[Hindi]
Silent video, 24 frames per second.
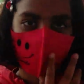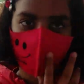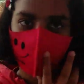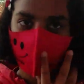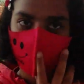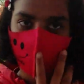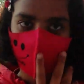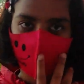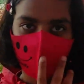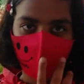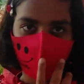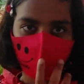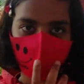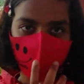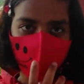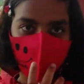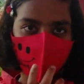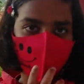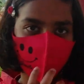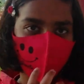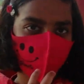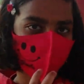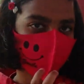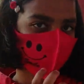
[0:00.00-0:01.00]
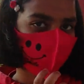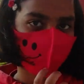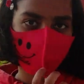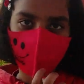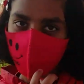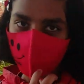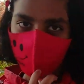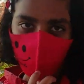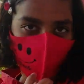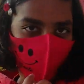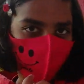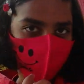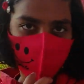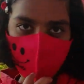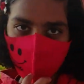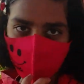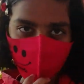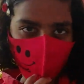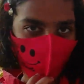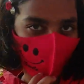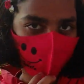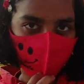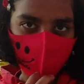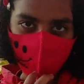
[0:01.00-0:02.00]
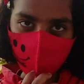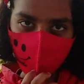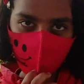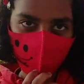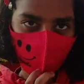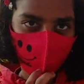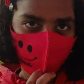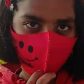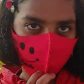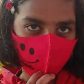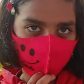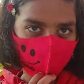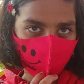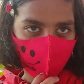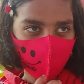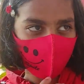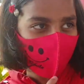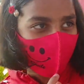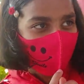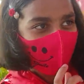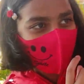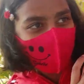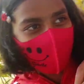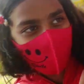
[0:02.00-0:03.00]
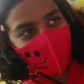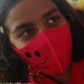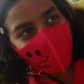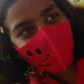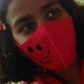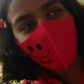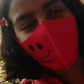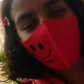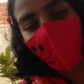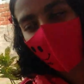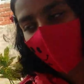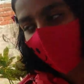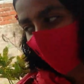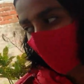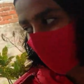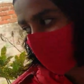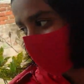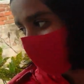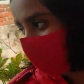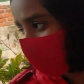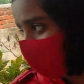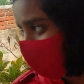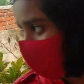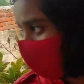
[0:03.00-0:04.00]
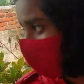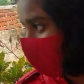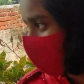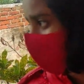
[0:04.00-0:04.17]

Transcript: सो एक्साइटेड नहीं है भैया